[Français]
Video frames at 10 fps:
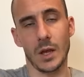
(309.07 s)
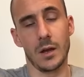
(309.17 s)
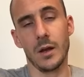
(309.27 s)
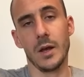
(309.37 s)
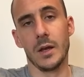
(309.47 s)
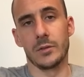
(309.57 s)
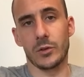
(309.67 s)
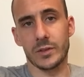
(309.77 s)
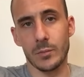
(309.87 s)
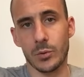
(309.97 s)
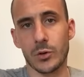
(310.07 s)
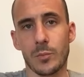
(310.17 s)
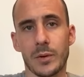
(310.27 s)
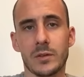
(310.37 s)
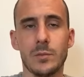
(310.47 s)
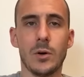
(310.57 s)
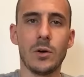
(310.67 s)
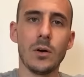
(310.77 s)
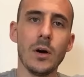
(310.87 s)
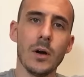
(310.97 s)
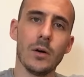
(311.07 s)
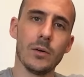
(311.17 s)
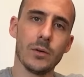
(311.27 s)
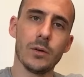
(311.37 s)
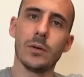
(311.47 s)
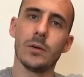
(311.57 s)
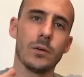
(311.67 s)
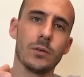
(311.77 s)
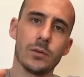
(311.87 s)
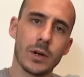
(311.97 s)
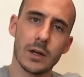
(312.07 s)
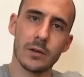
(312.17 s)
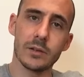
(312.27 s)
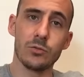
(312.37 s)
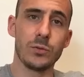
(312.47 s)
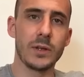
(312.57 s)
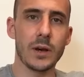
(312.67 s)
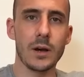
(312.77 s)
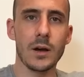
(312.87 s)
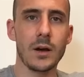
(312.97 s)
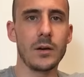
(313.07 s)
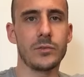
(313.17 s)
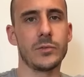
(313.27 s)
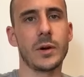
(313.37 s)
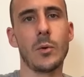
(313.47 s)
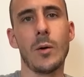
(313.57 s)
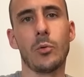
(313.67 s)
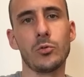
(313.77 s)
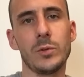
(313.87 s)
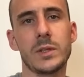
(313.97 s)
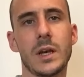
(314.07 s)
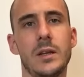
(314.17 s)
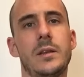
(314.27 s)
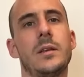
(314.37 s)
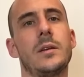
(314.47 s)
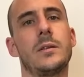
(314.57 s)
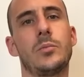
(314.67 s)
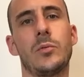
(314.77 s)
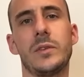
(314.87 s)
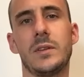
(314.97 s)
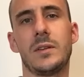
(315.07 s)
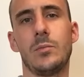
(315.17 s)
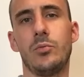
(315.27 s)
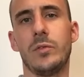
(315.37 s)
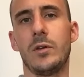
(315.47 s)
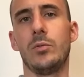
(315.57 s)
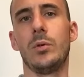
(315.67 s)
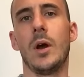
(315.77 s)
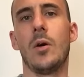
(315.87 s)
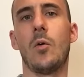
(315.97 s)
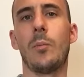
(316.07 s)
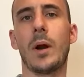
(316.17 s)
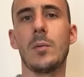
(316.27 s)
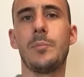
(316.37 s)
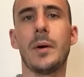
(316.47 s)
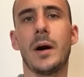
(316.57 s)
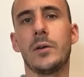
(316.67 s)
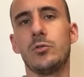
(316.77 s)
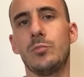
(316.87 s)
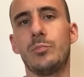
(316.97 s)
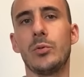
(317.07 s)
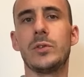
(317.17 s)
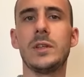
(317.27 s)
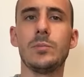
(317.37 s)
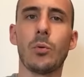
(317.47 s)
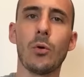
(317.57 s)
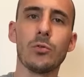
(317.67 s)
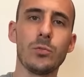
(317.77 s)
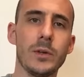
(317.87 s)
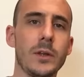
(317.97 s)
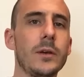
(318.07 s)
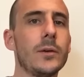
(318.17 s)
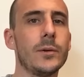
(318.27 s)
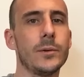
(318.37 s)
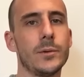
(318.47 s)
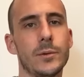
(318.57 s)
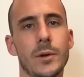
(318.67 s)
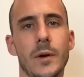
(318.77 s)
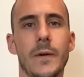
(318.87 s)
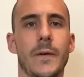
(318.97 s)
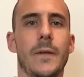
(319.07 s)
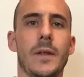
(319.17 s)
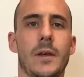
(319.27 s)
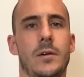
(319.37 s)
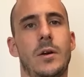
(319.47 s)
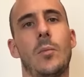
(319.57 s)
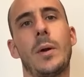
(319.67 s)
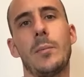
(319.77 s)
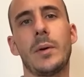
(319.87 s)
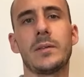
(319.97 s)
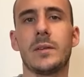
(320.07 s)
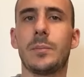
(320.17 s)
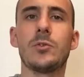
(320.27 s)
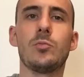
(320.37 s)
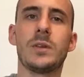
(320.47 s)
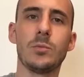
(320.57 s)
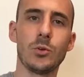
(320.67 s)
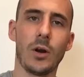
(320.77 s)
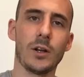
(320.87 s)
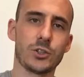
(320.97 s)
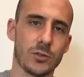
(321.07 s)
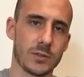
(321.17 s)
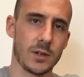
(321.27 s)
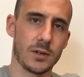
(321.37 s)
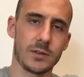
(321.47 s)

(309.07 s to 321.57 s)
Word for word: Hein. dans un bon emplacement, euh, voilà, avec du terrain, faut vraiment un produit de qualité hein. pour viser ses plus-values. On parle pas du petit produit, euh, voilà, on parle pas, c'est pas du petit bonheur à la chance là. Hein.